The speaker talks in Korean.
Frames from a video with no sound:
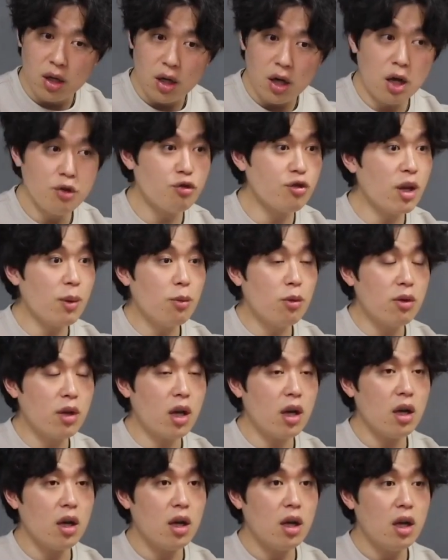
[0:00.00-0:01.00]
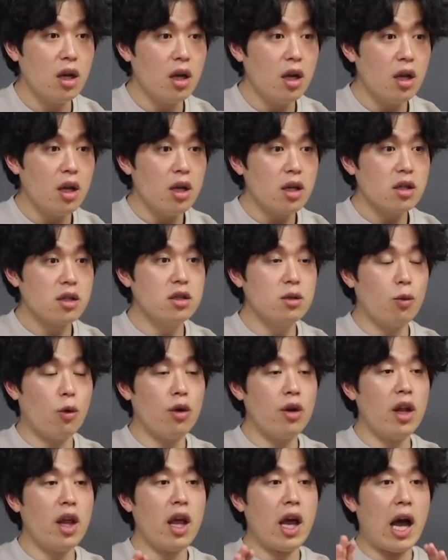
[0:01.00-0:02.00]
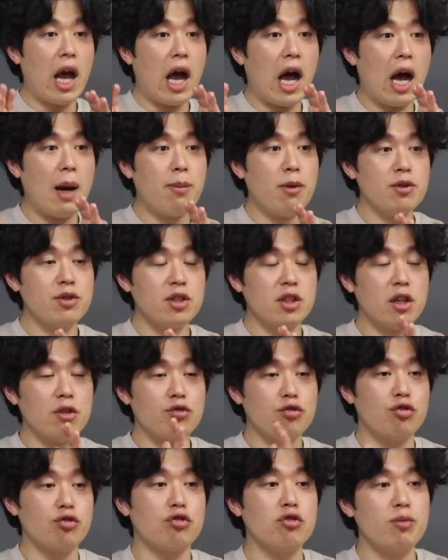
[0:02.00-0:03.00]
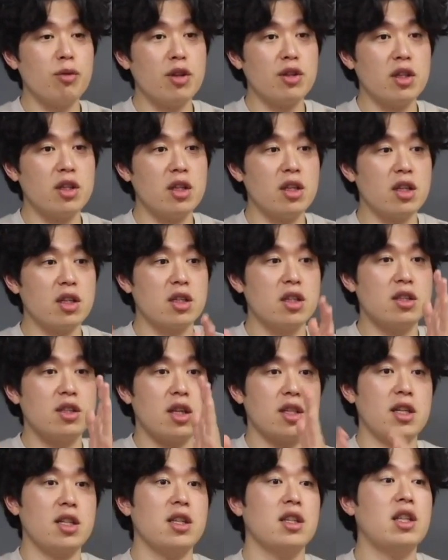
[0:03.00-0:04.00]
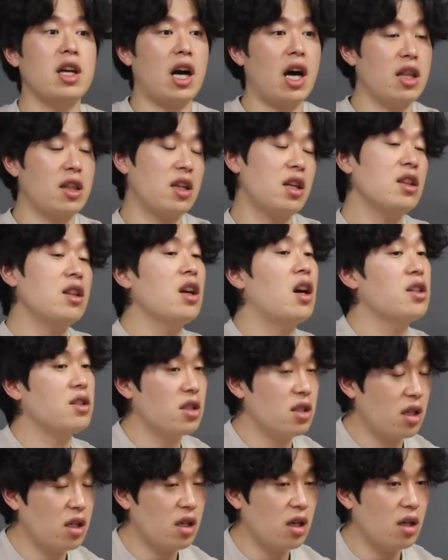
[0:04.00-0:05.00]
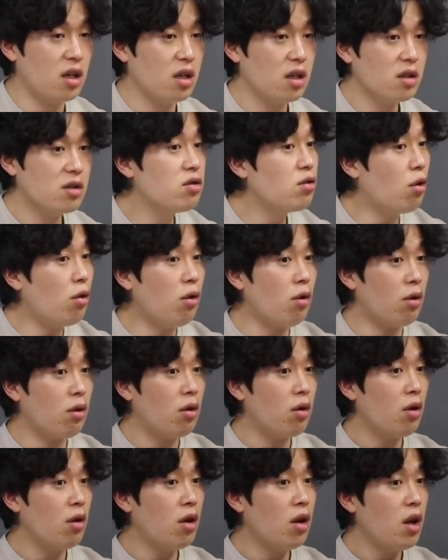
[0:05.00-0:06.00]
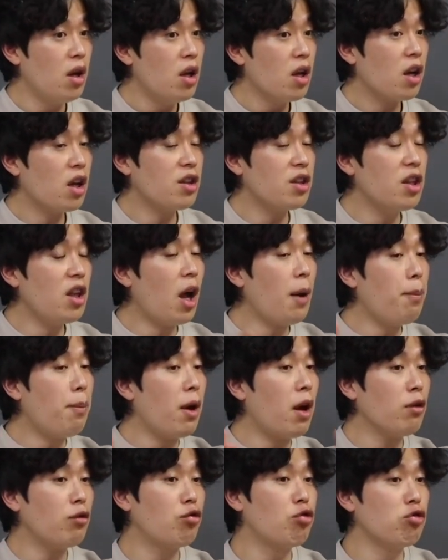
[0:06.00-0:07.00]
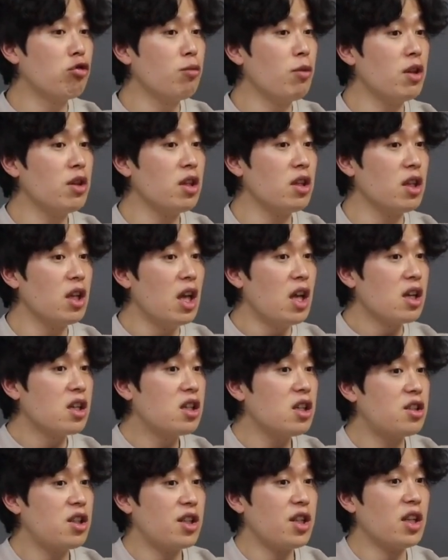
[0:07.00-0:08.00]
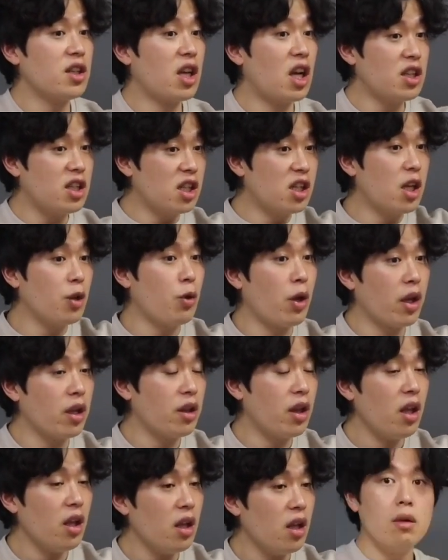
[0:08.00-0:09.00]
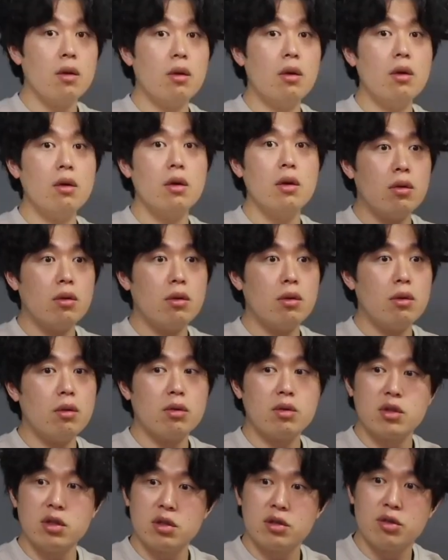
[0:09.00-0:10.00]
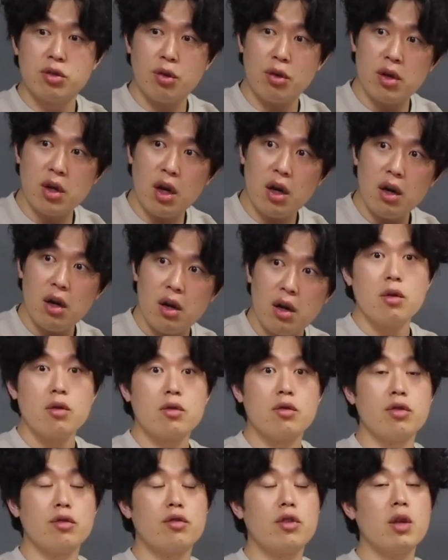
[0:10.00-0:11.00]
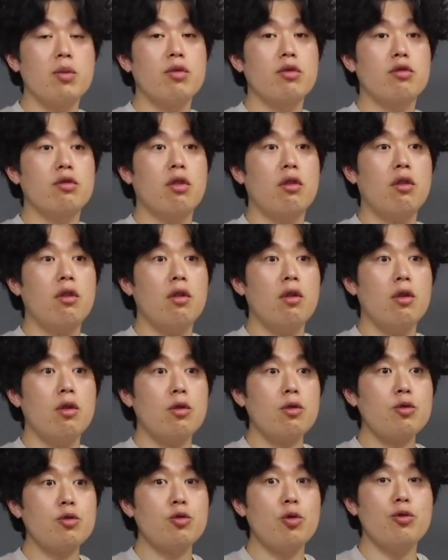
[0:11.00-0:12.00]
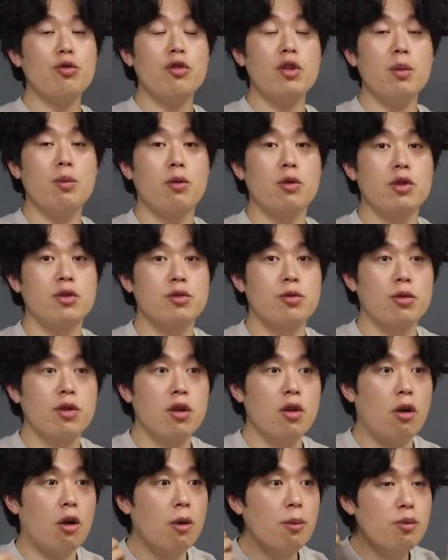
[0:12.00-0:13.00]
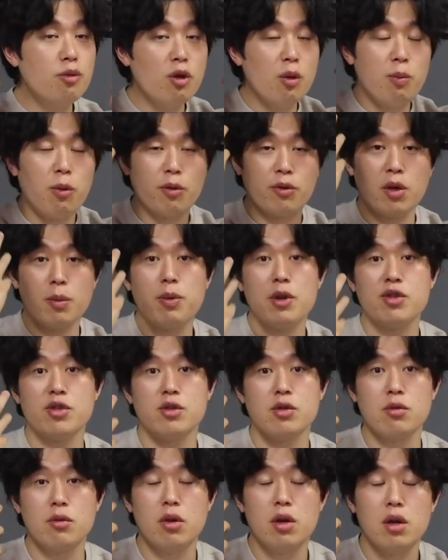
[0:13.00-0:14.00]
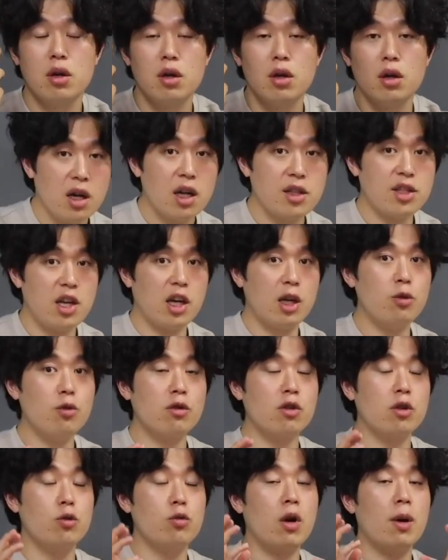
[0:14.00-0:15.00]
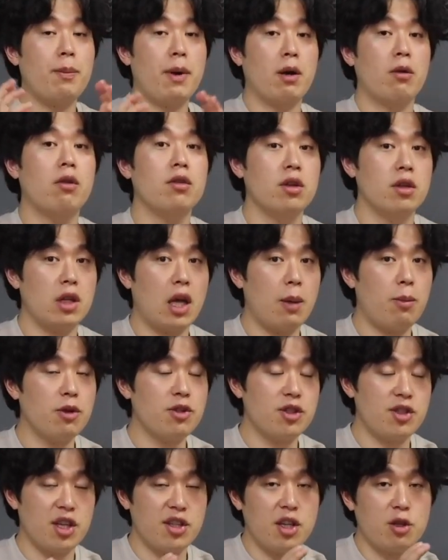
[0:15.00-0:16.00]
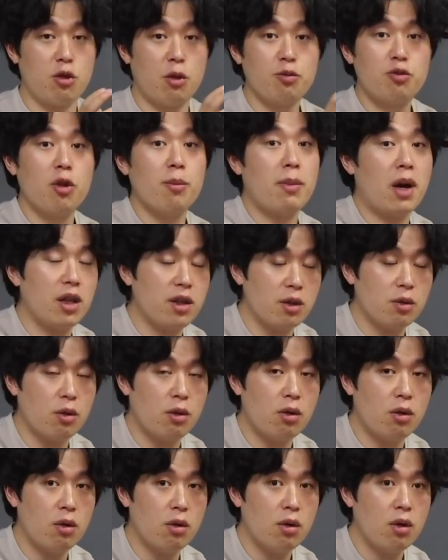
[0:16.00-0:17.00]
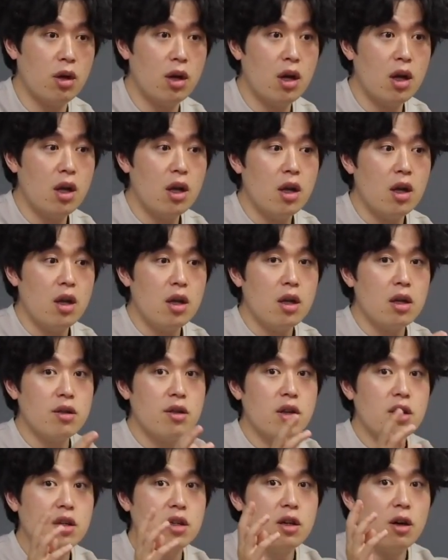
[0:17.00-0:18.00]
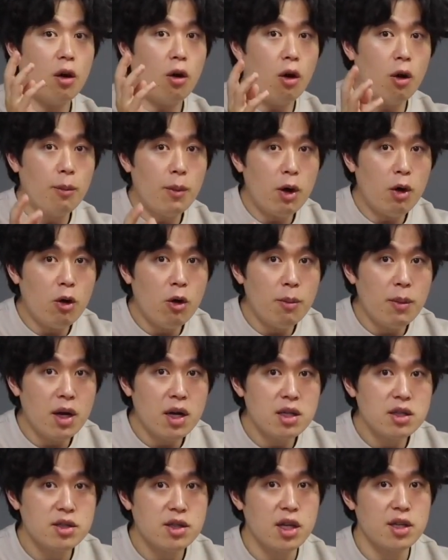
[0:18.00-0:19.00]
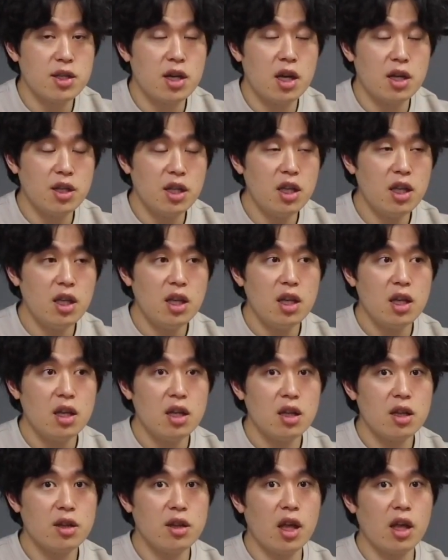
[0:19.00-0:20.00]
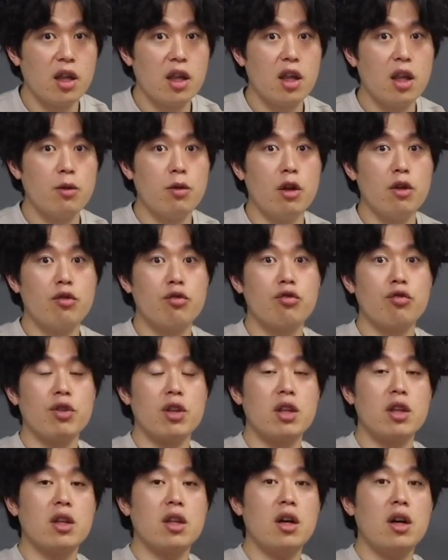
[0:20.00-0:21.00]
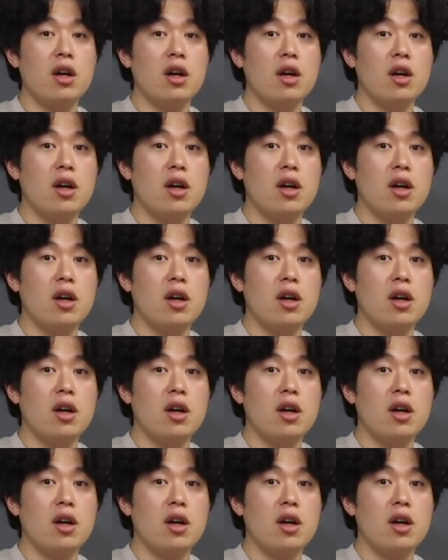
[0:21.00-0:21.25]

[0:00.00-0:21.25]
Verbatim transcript: 아 유산 몰라? 그 원래 아버지가 죽으면은 그 재산이 다 아들한테 가잖아. 그거. 그 니네 아빠가 죽으면은 그 재산 다 니께 되겠네? 어? 어그 그런가? 그때부터 소년의 머릿속이 엄청 복잡해지는 거야. 그니까 자기도 그동안 봤거든. 아버지 재산이 엄청 많은 거. 근데 그 어마어마한 재산이 내게 될 수 있다?